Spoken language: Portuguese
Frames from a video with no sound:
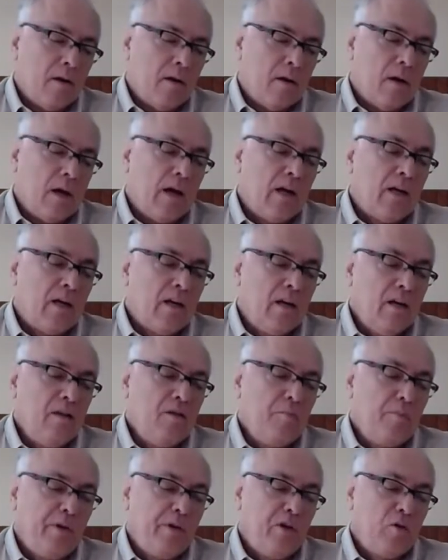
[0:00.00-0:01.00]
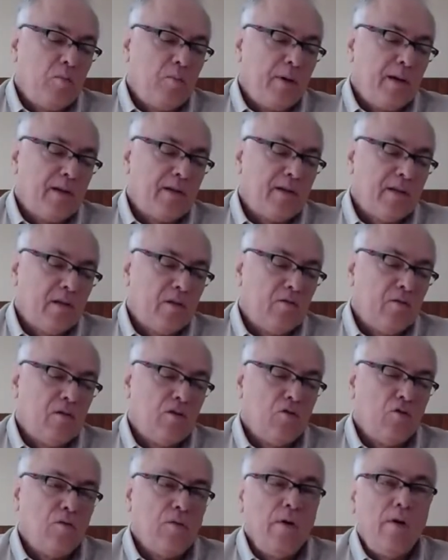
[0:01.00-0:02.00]
A grande preocupação
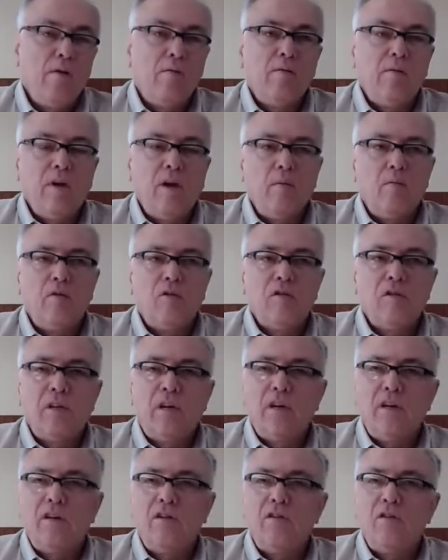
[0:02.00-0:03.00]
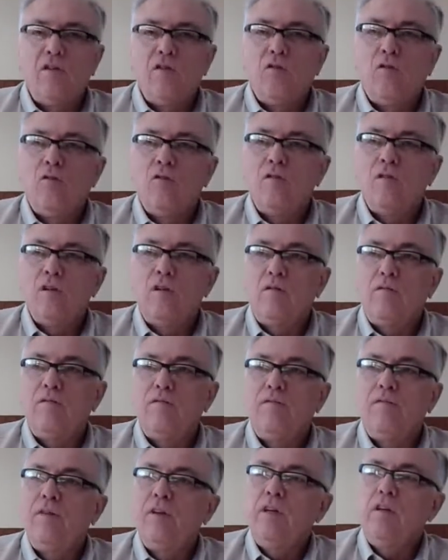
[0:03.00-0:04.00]
de João é mostrar que Jesus é o
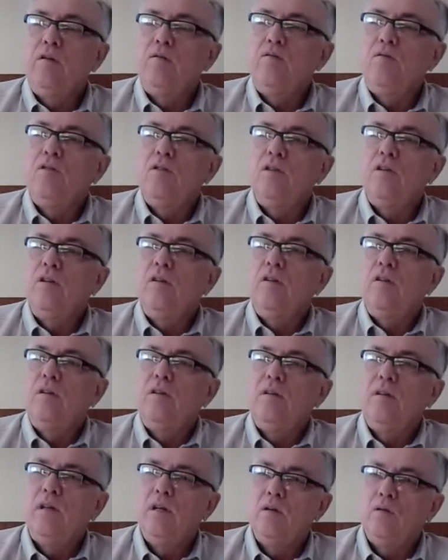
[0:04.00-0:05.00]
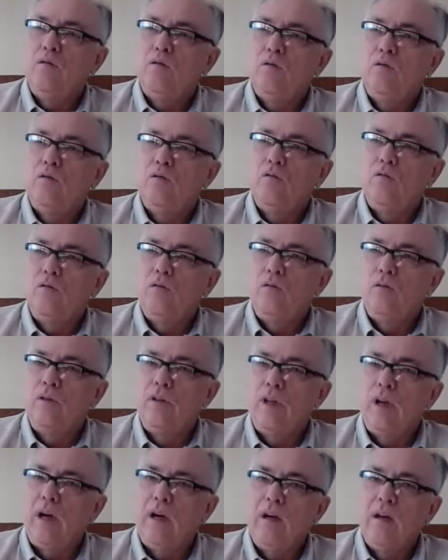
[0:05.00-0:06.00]
filho de Deus,
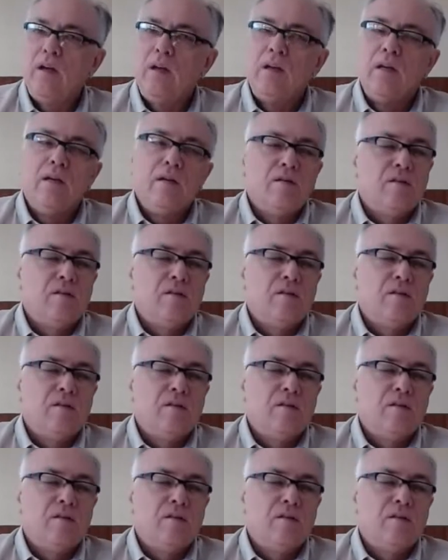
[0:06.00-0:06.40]
tá?